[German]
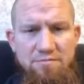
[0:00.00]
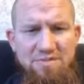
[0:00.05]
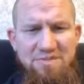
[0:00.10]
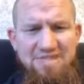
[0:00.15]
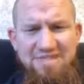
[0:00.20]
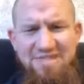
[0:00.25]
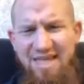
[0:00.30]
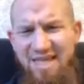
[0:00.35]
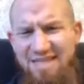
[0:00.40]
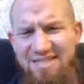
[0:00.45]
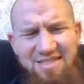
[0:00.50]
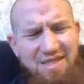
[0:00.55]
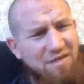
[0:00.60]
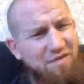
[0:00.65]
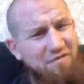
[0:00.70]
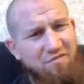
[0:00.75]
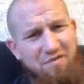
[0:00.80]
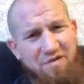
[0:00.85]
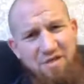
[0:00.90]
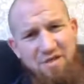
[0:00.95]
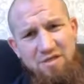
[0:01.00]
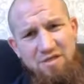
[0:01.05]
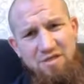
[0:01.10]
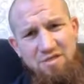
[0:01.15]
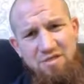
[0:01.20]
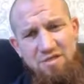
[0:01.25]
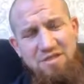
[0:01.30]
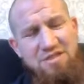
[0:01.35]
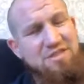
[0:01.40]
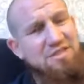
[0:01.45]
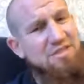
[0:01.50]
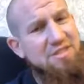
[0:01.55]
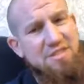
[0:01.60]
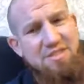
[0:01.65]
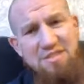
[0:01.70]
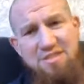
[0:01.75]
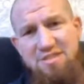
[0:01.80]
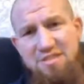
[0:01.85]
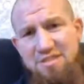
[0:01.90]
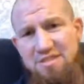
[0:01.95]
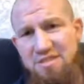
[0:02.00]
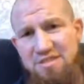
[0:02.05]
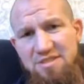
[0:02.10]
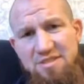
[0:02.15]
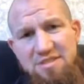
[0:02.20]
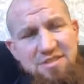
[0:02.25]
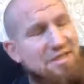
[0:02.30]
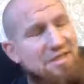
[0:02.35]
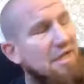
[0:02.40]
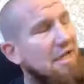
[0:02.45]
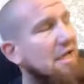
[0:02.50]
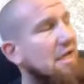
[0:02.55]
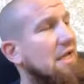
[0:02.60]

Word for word: Sehr, sehr gefährlich. Es ist, es ist, es ist